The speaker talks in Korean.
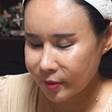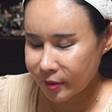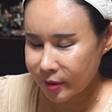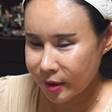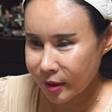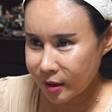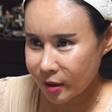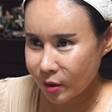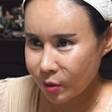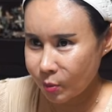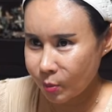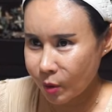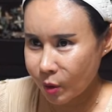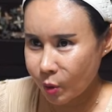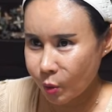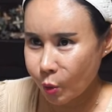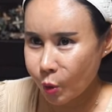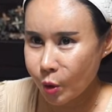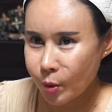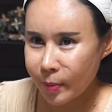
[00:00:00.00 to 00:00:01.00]
되게
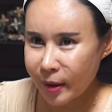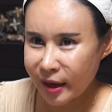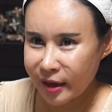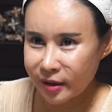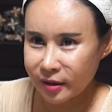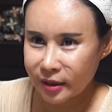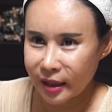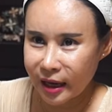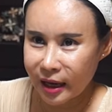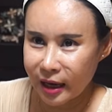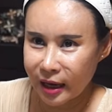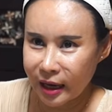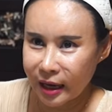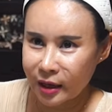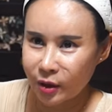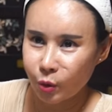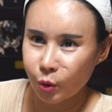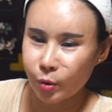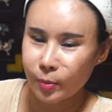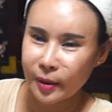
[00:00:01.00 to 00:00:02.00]
뭐 올바르다
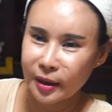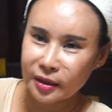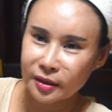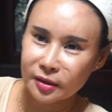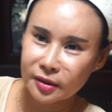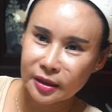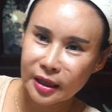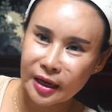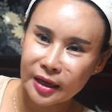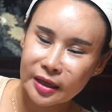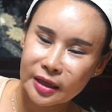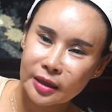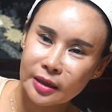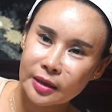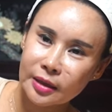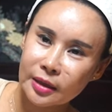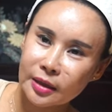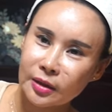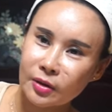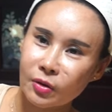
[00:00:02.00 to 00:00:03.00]
안 올바르다
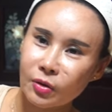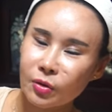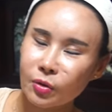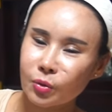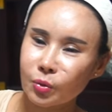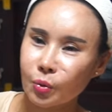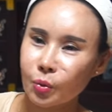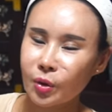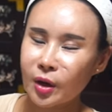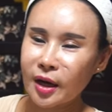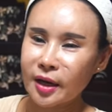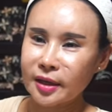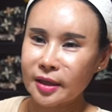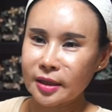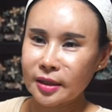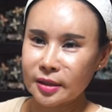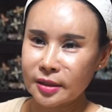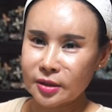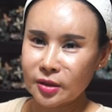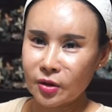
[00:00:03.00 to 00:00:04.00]
이거를 논하기
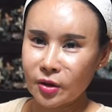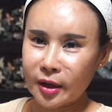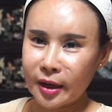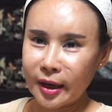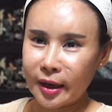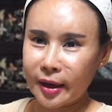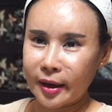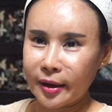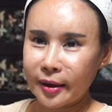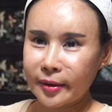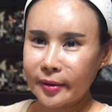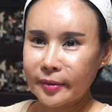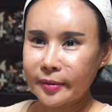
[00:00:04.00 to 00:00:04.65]
이전에